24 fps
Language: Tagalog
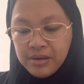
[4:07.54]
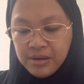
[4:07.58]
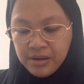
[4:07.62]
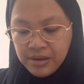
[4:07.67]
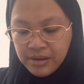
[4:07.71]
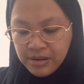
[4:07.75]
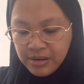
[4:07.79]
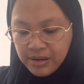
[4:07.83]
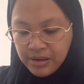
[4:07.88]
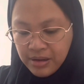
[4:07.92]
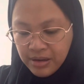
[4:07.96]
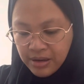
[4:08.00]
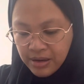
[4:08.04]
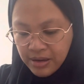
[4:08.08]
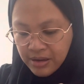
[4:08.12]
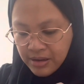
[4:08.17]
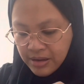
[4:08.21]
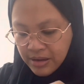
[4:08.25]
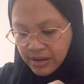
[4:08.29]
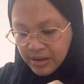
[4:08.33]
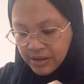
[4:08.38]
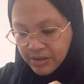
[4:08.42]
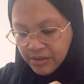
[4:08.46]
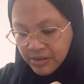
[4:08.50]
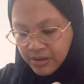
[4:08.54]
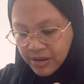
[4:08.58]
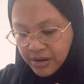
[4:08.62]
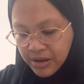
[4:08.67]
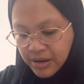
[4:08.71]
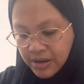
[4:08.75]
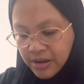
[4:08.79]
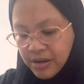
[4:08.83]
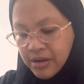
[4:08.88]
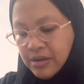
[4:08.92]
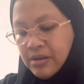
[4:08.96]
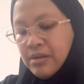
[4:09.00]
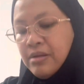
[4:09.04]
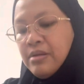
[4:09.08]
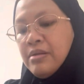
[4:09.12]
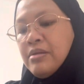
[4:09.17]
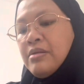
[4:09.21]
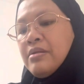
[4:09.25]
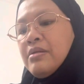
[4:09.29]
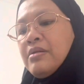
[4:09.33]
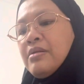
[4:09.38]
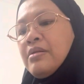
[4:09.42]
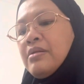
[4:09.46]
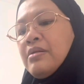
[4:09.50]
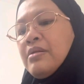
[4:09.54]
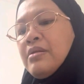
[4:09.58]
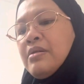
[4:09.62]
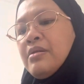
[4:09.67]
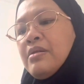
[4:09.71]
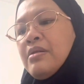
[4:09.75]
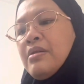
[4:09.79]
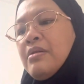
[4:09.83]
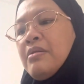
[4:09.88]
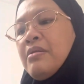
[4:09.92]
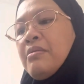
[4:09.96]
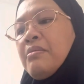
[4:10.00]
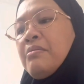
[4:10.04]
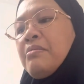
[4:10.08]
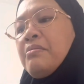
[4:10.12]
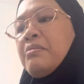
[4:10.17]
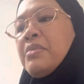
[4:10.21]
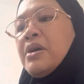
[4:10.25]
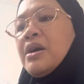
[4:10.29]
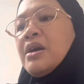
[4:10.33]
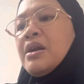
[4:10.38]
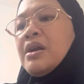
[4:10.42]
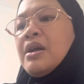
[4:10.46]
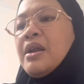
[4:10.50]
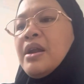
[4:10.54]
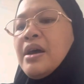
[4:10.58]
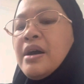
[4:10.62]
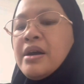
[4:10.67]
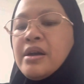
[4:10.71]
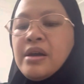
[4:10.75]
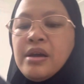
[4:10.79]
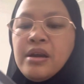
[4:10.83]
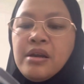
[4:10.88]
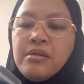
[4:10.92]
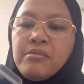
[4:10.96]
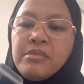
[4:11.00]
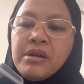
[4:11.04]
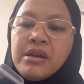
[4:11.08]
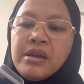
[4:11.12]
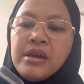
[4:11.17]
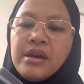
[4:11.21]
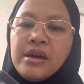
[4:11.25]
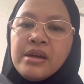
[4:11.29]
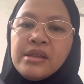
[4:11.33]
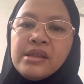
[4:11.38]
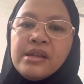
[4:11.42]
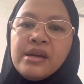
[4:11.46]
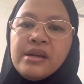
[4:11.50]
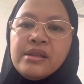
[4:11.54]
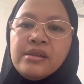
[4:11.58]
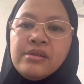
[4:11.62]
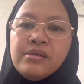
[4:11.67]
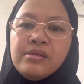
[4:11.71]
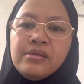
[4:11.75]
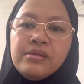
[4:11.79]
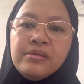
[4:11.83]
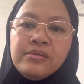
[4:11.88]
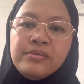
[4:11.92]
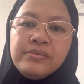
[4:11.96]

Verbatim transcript: And then, ito rin. Pang lalaki naman yata to.